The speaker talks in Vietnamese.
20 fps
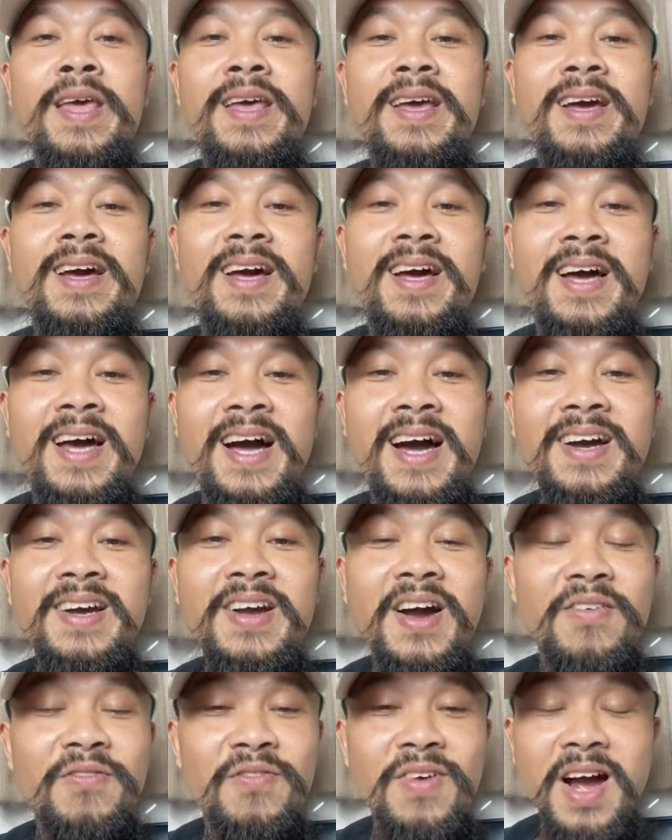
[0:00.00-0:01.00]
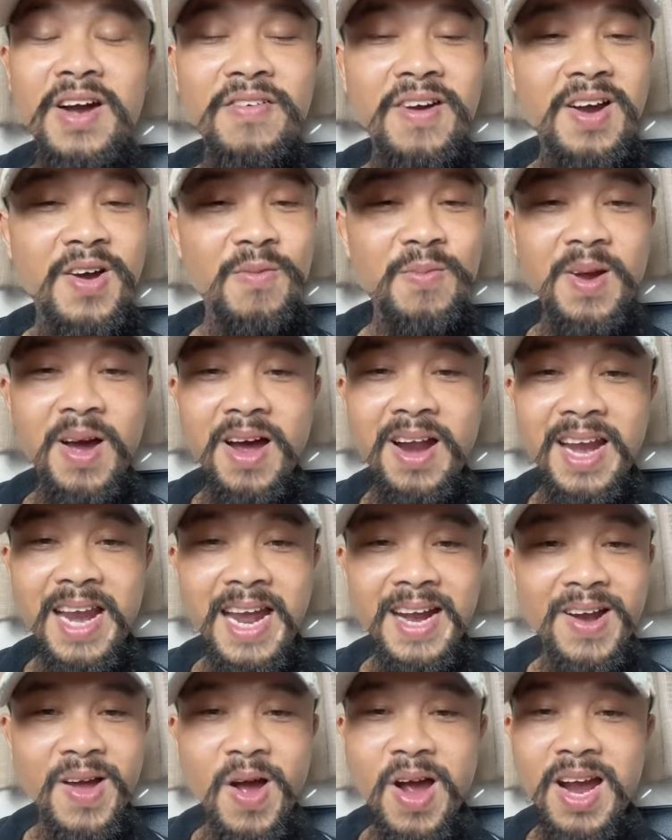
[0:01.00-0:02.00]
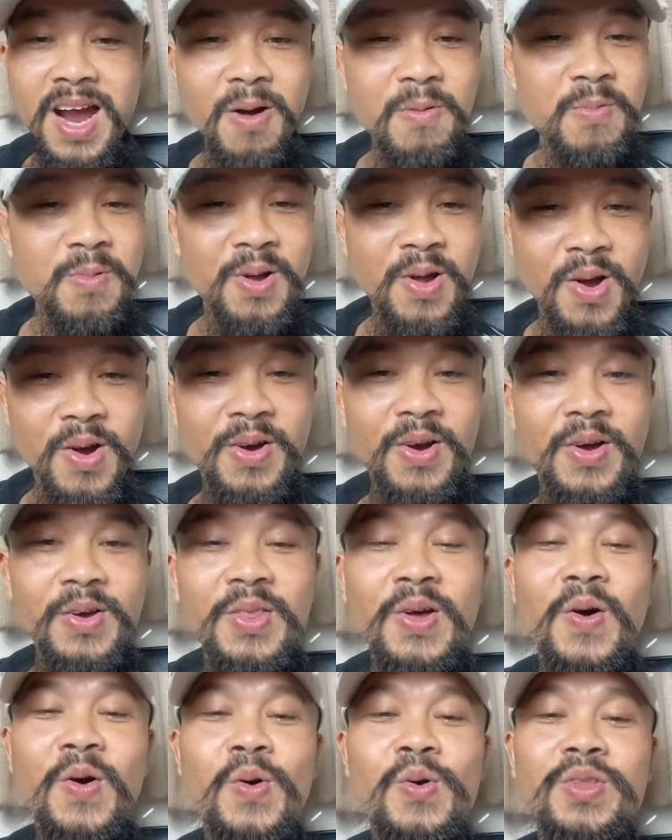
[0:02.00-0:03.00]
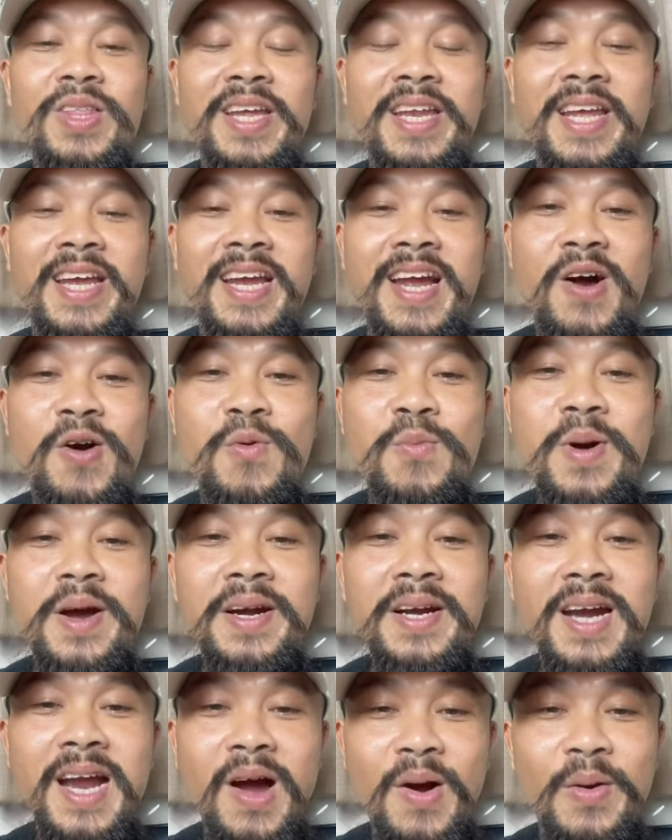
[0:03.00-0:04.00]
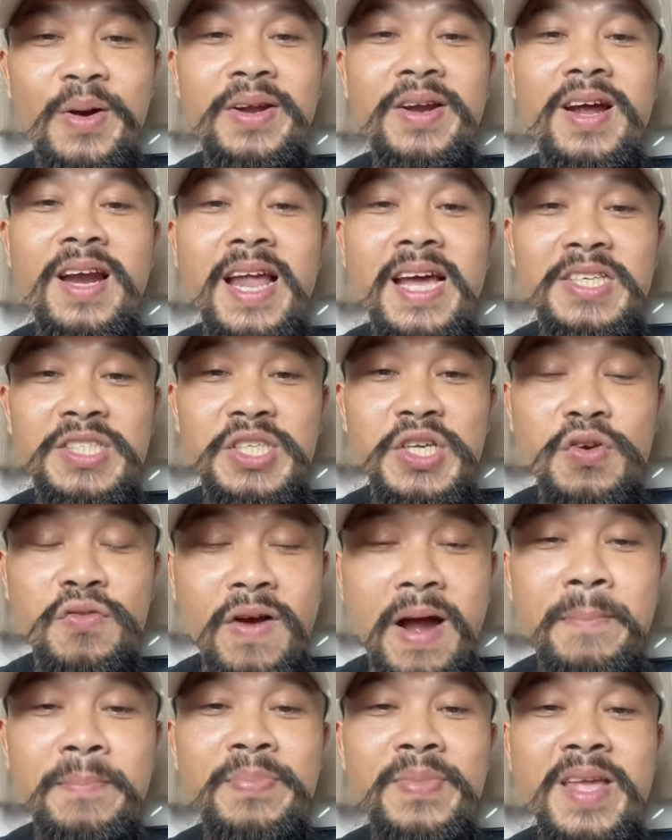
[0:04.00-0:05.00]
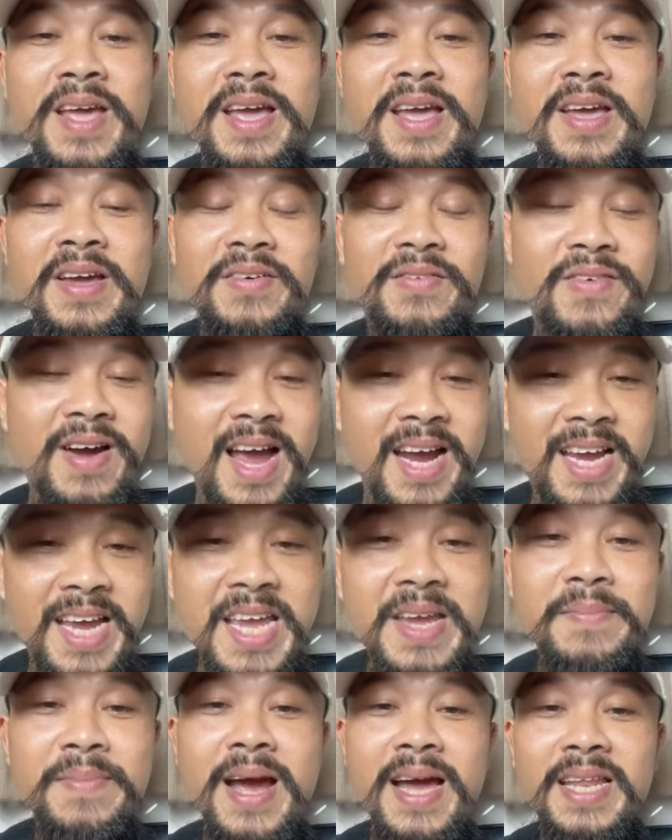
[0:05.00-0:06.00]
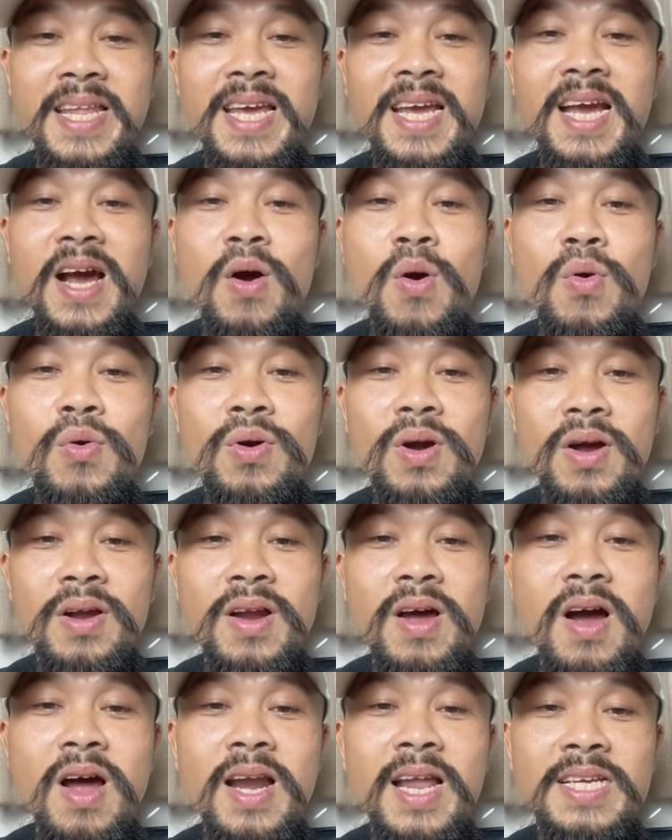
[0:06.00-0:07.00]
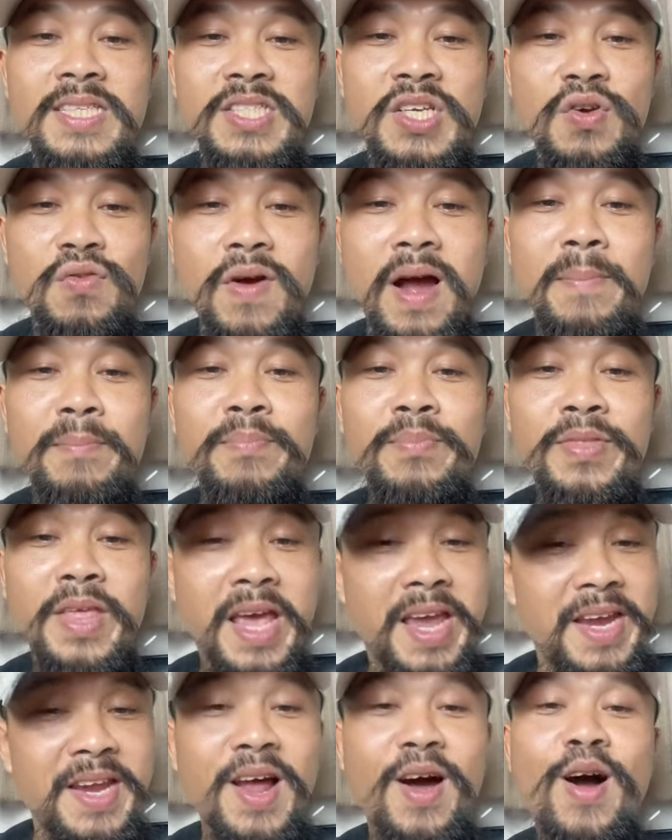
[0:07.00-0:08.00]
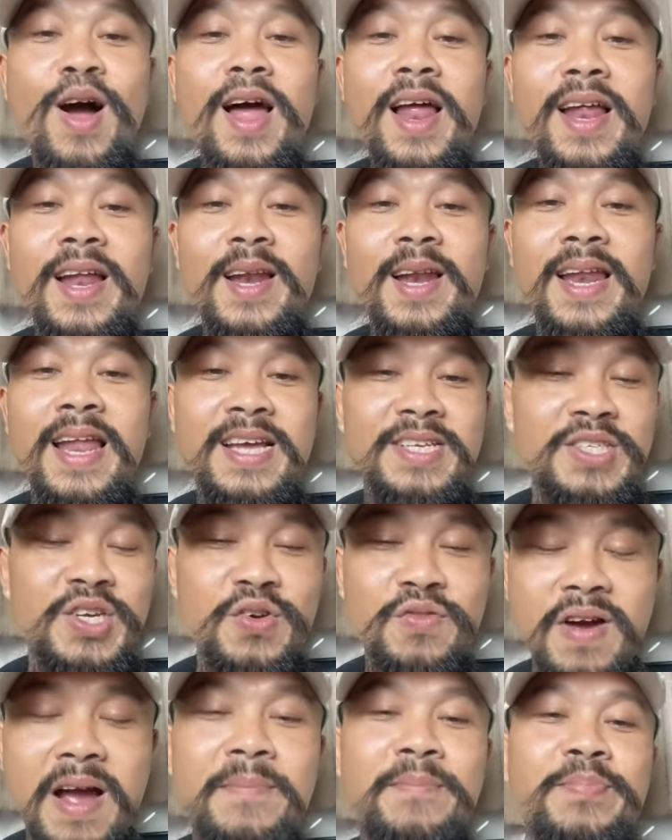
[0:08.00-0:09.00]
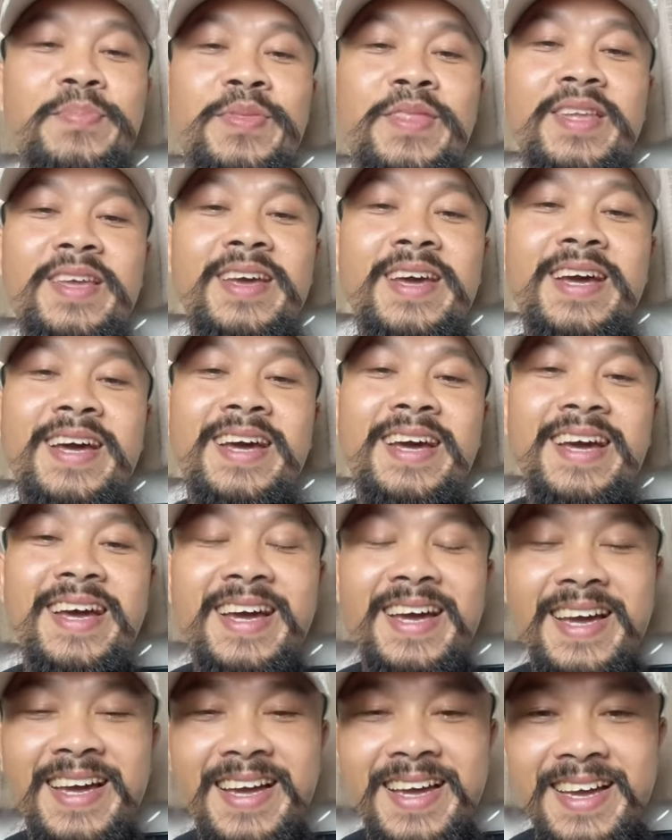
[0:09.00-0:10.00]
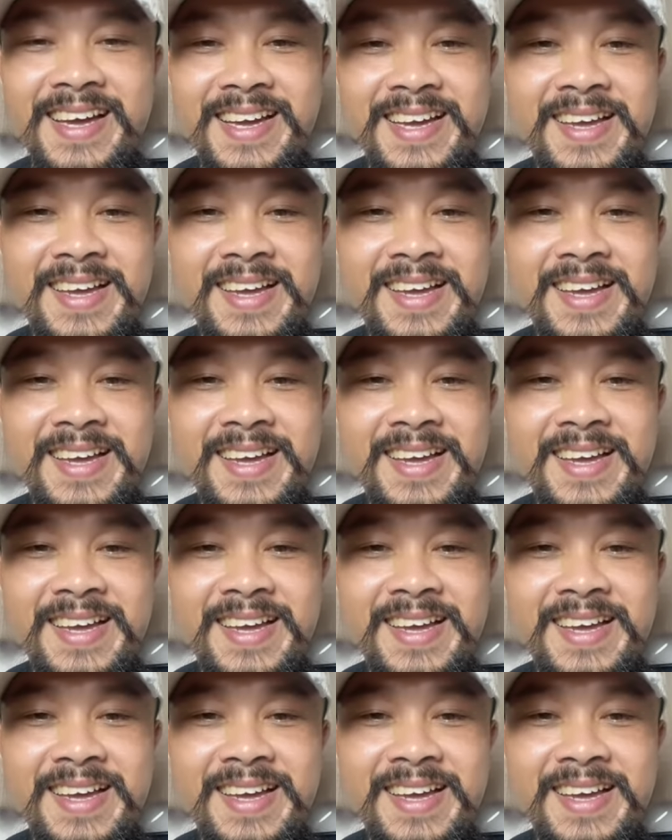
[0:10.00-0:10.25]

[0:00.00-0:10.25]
À, ở không ở phân khúc đó là nó không có đối thủ thì Điền Râu mới gọi nó là siêu phẩm. Và khi mà Điền Râu gọi nó là siêu phẩm thì nó là siêu phẩm. À,